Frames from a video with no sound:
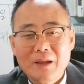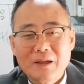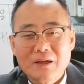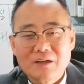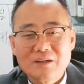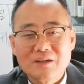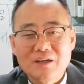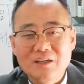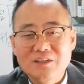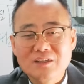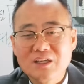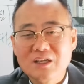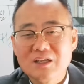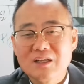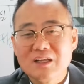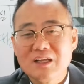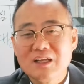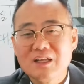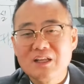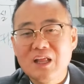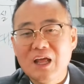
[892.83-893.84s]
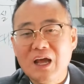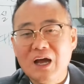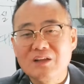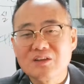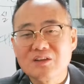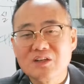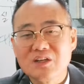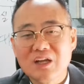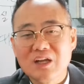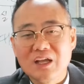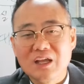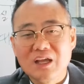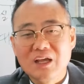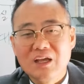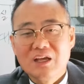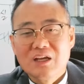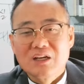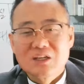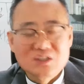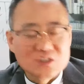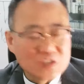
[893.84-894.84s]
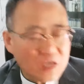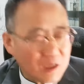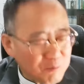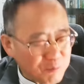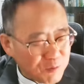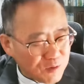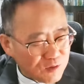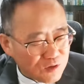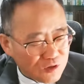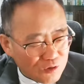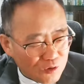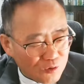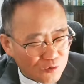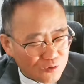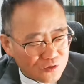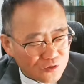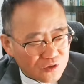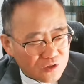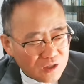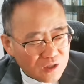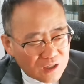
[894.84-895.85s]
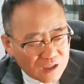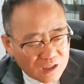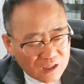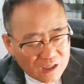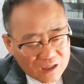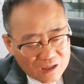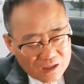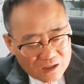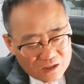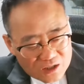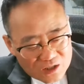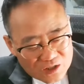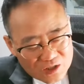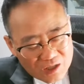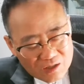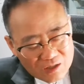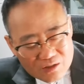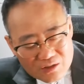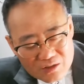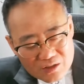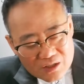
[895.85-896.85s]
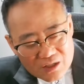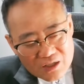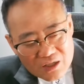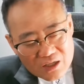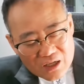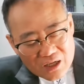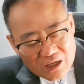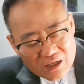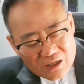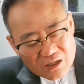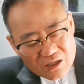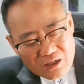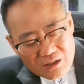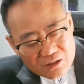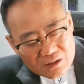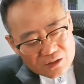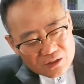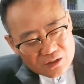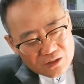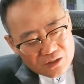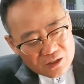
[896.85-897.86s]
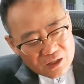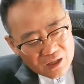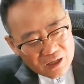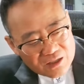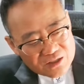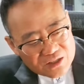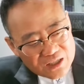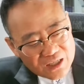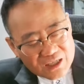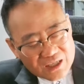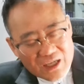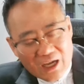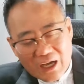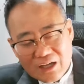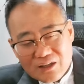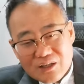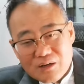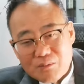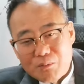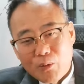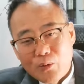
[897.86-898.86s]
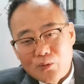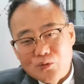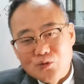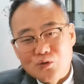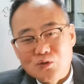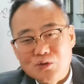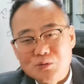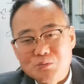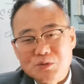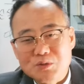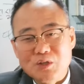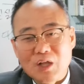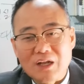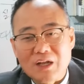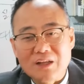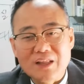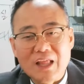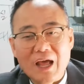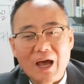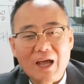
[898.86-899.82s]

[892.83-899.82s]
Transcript: 그러니까 이제 이세 아들에게 그 창피스러운 이세는 그 자기 아들을 보여주고 싶지도 않은데,